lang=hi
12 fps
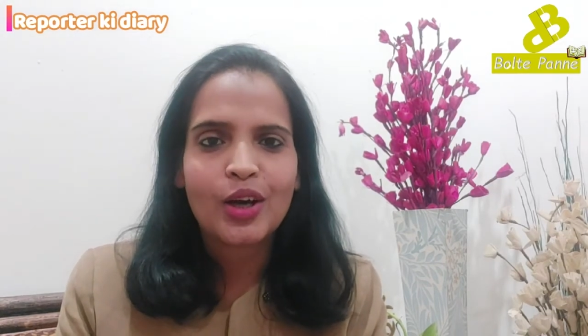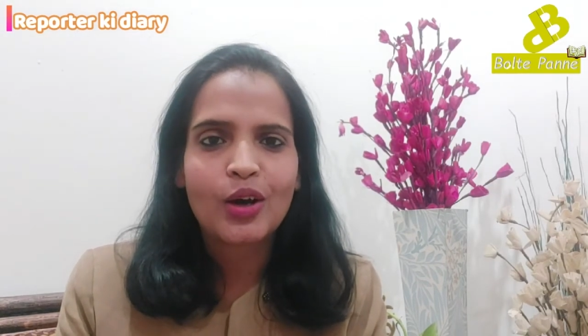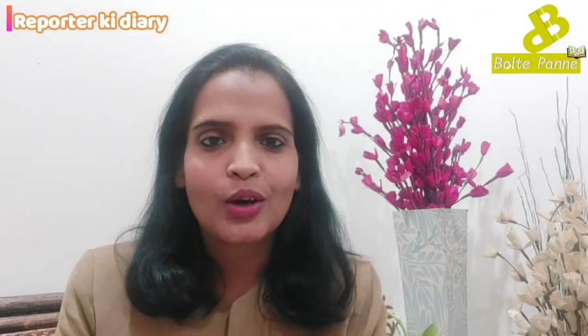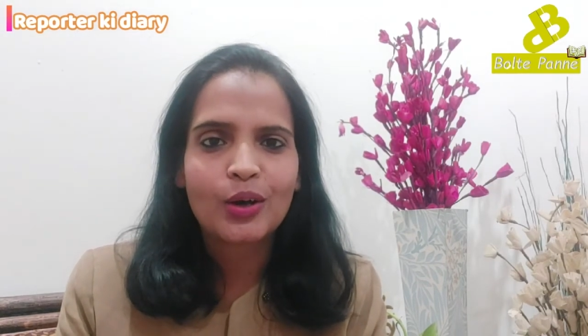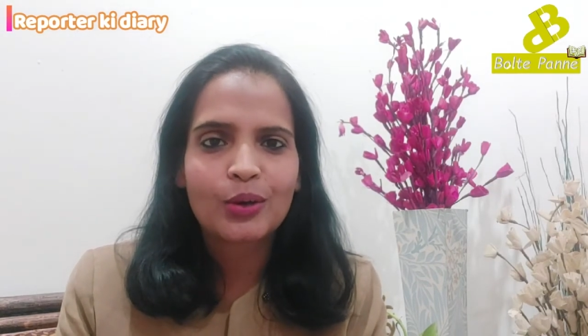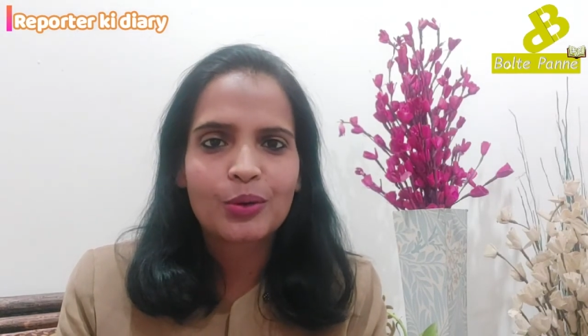
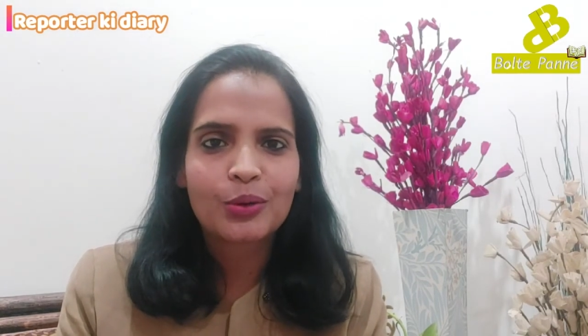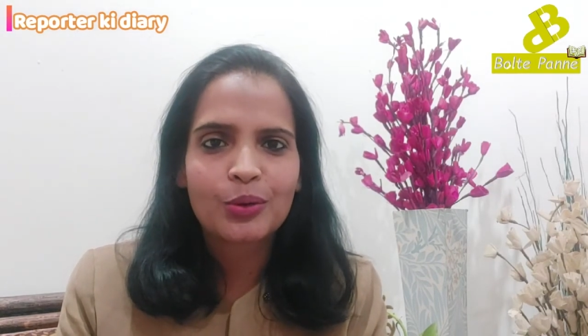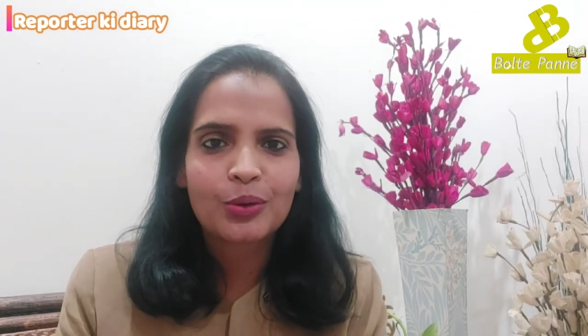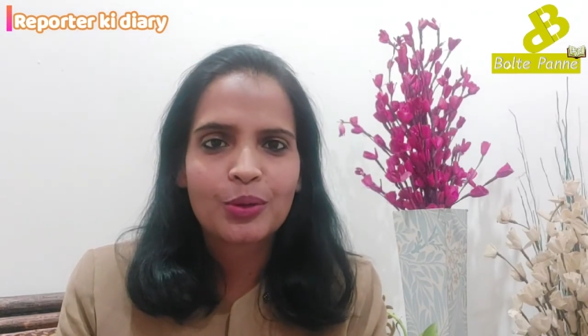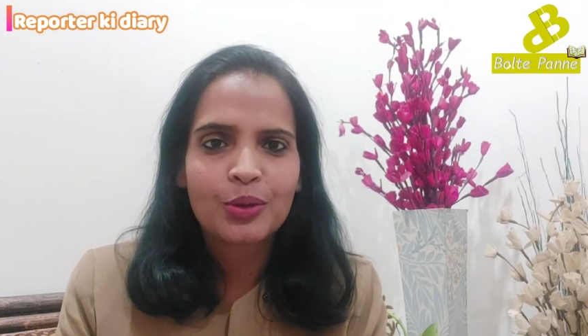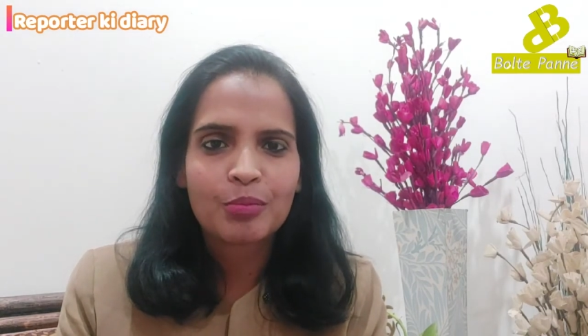और
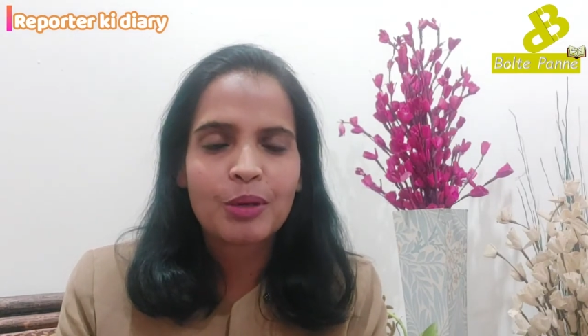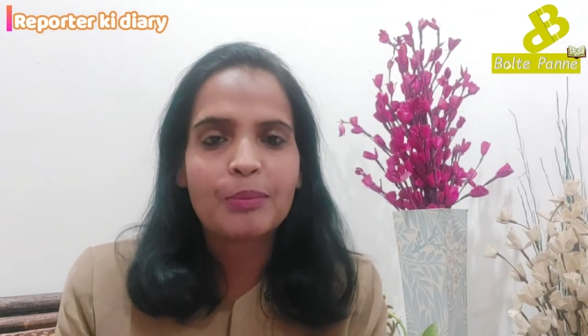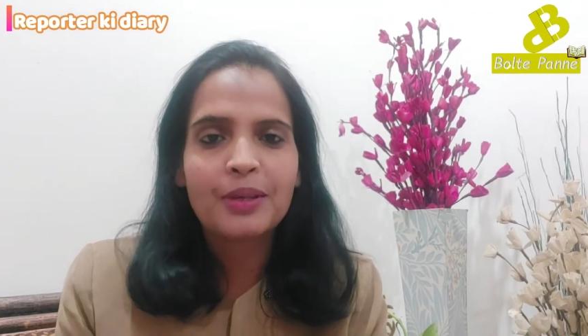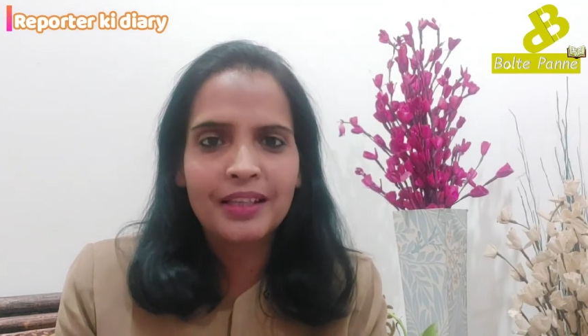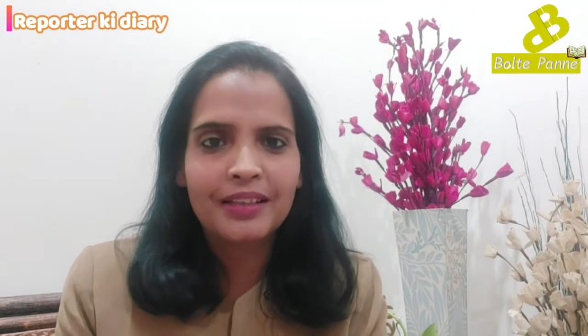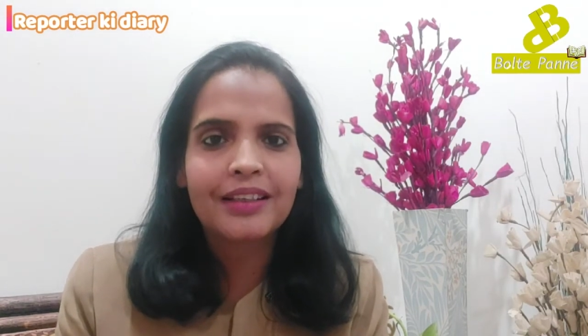मैं
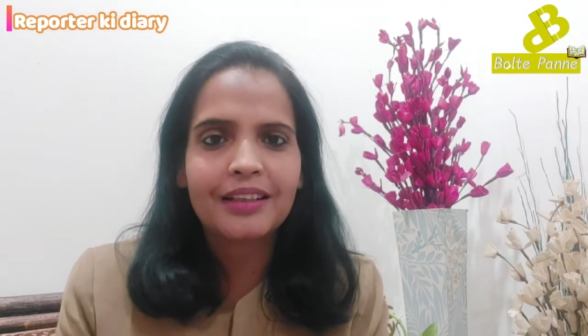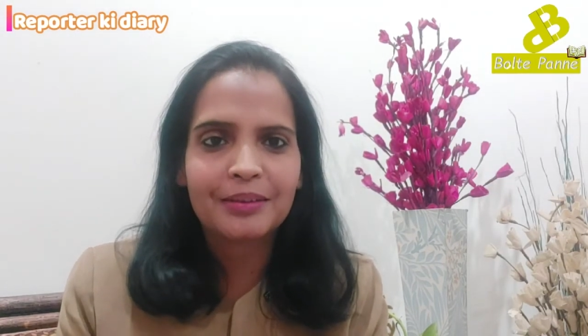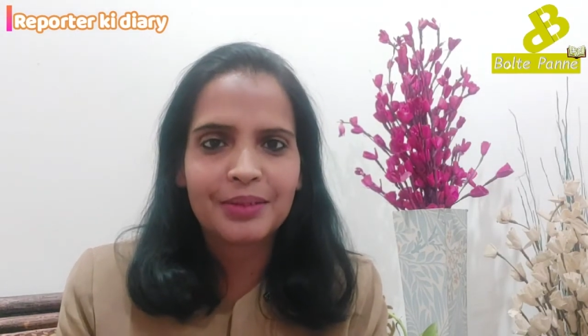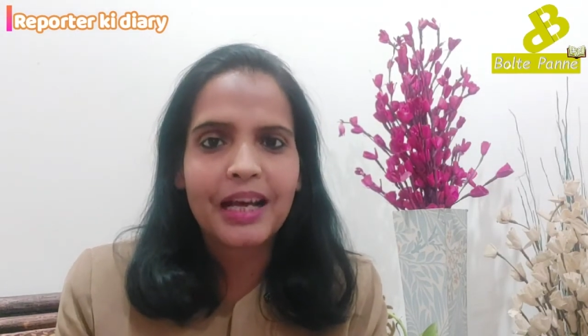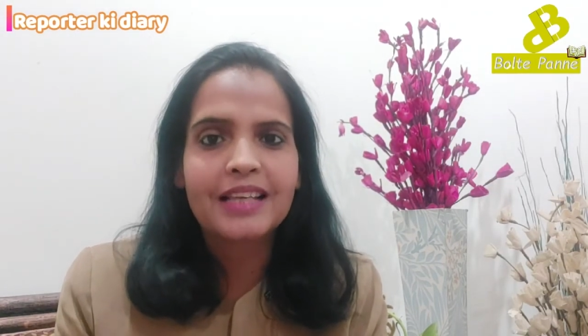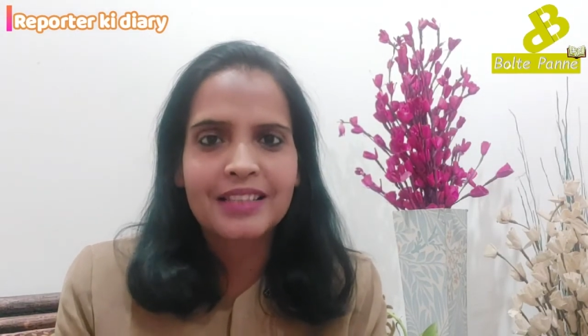भी
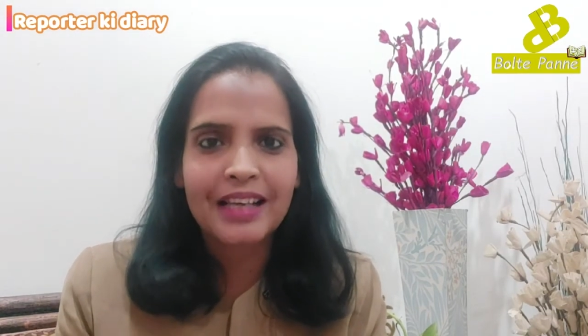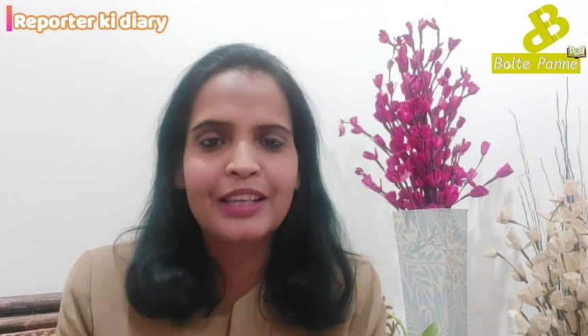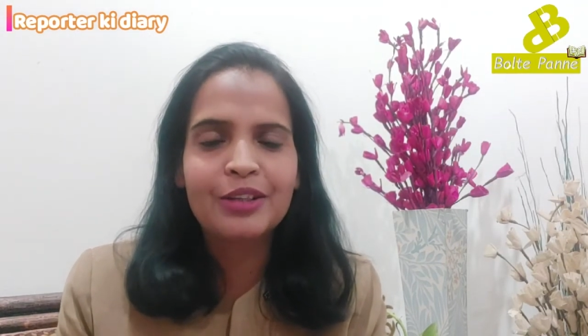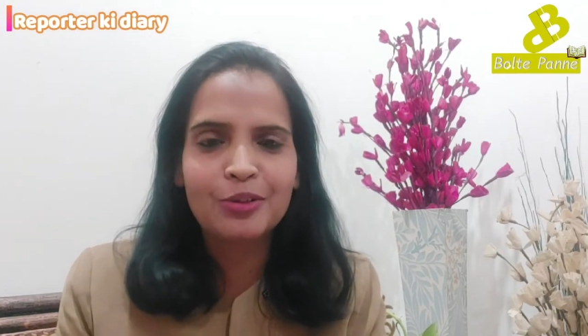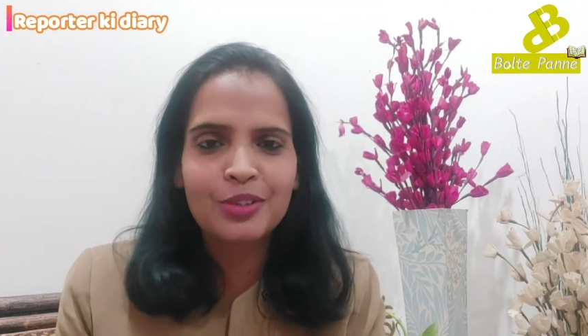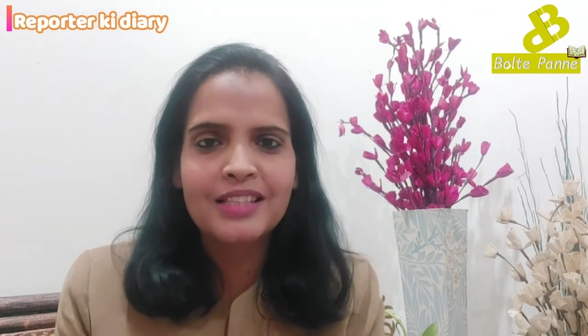ऐसा ही
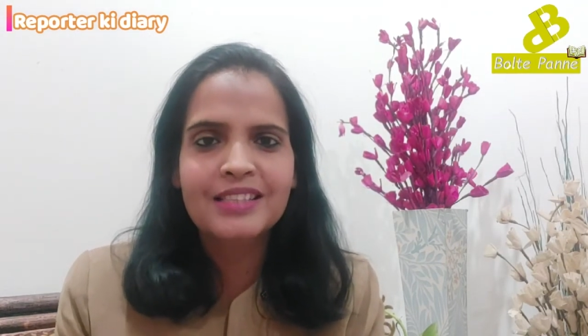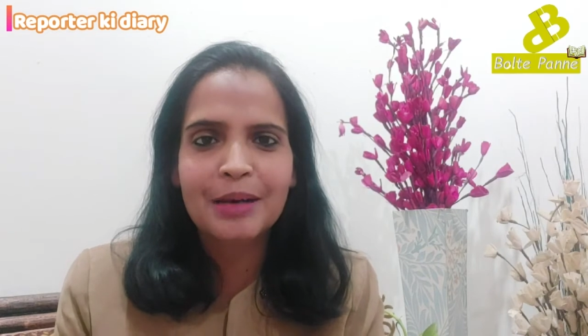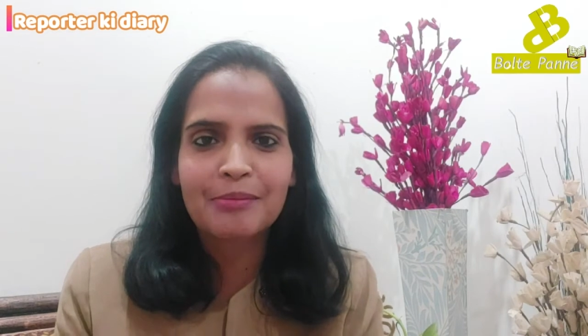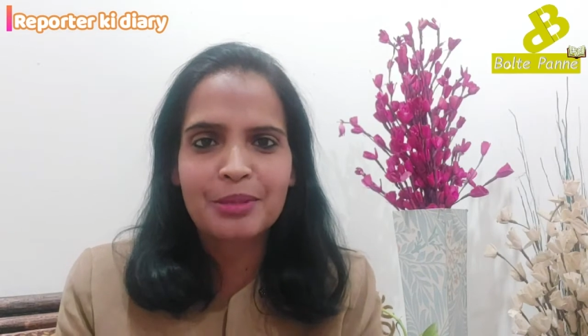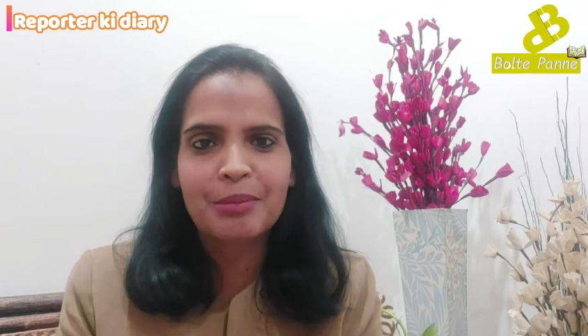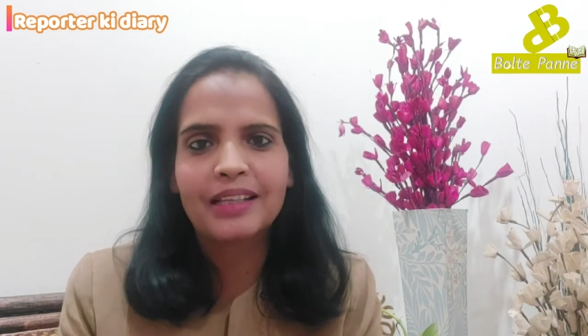हूं जैसे
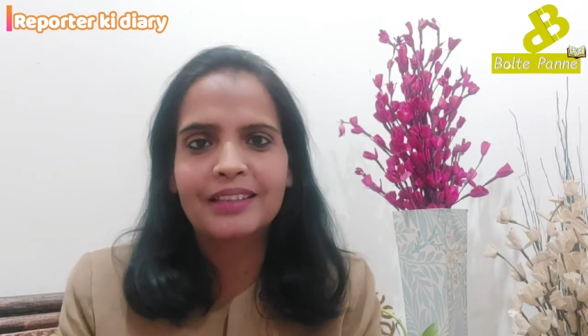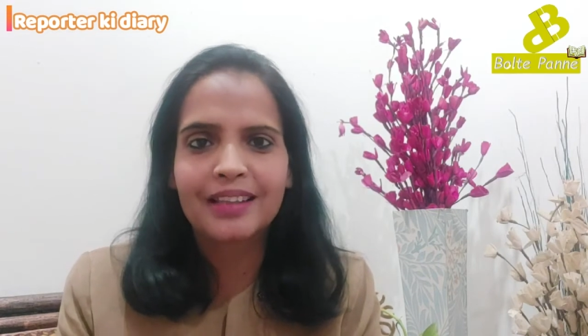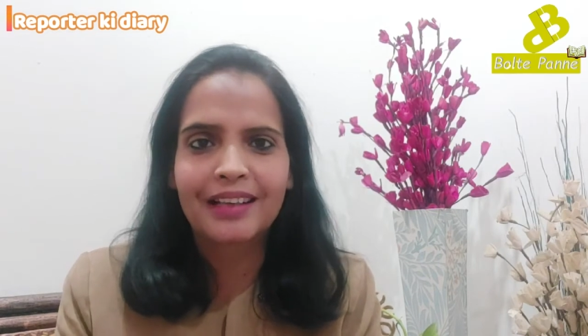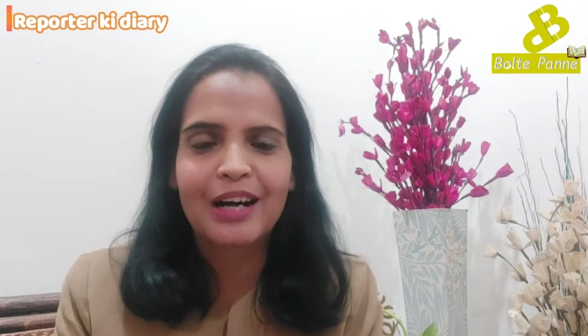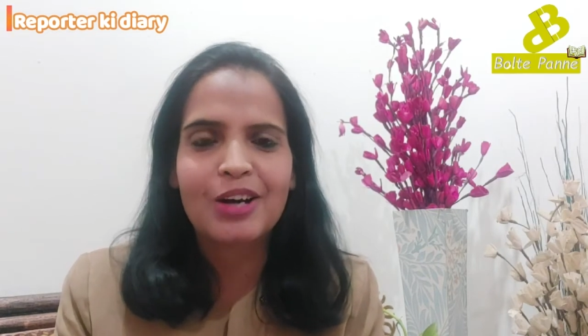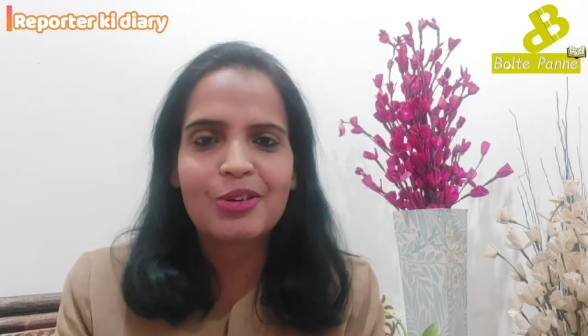आपसे बात कर
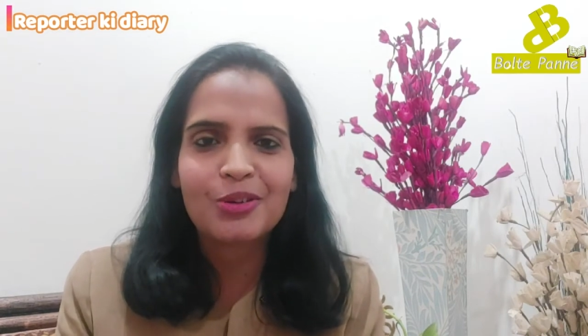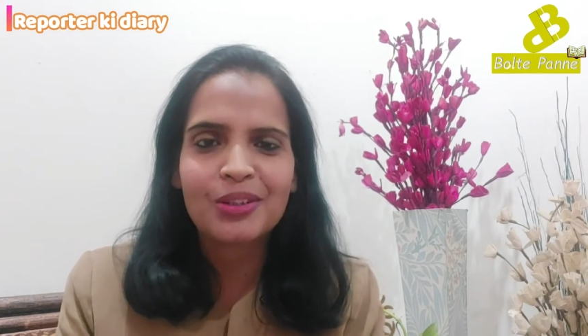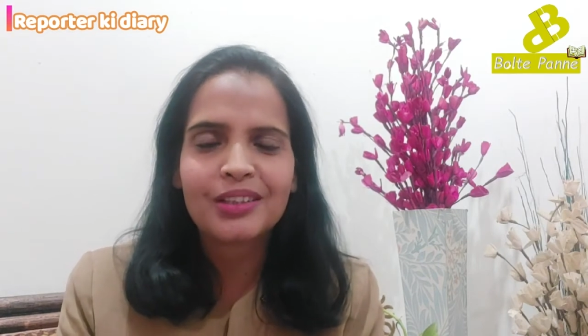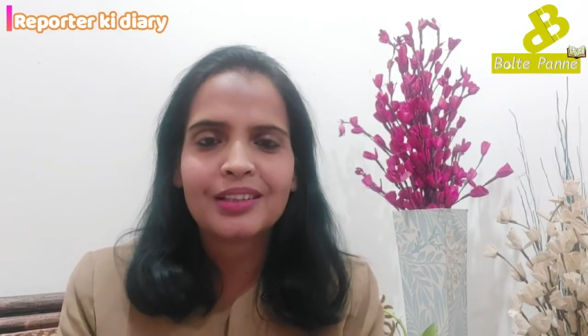रहा हूं